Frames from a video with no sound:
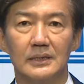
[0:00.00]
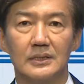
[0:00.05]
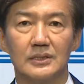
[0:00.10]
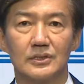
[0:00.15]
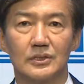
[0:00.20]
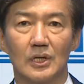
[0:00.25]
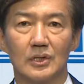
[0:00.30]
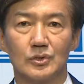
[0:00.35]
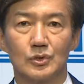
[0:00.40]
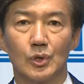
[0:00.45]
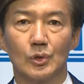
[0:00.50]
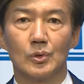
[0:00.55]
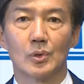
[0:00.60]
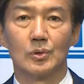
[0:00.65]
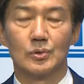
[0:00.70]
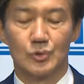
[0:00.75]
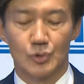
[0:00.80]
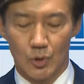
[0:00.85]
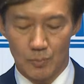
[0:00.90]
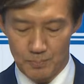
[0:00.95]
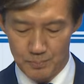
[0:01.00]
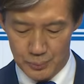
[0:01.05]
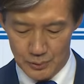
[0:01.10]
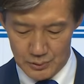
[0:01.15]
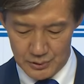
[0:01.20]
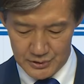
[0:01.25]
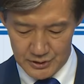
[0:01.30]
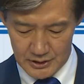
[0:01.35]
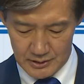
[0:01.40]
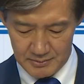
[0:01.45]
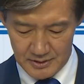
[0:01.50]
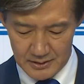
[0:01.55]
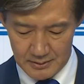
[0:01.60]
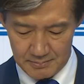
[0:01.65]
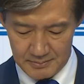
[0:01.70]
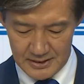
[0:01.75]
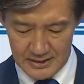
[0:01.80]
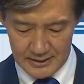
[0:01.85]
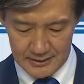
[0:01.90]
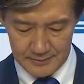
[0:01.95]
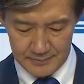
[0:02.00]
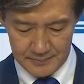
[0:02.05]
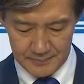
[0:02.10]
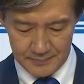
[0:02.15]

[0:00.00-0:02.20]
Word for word: 서초동 촛불 시민입니다.